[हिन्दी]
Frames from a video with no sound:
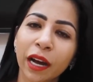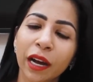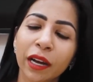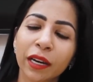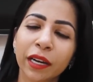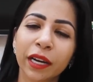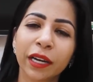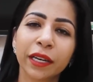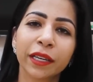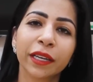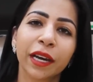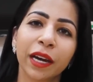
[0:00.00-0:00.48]

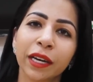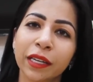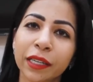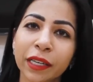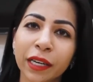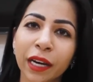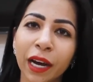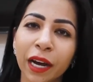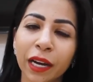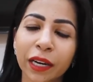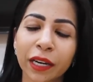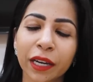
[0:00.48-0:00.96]
खाना है क्या
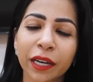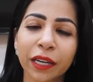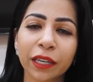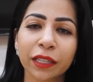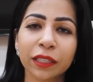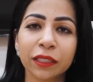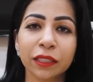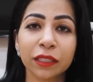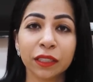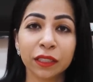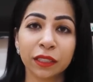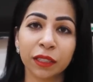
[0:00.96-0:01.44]
नहीं खाना
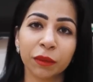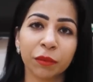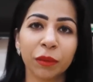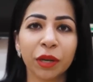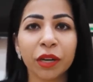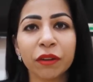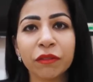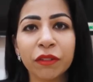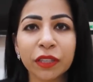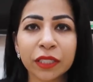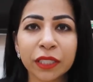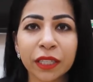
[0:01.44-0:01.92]
है जिससे
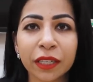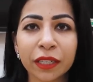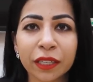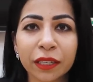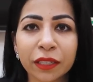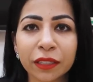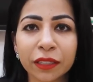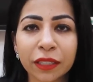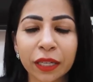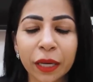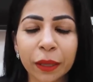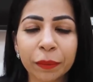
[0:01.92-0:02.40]
मेरा वज़न
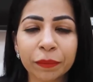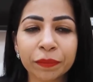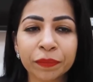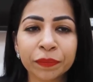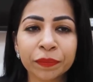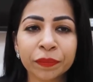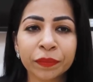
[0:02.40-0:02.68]
गिर जाए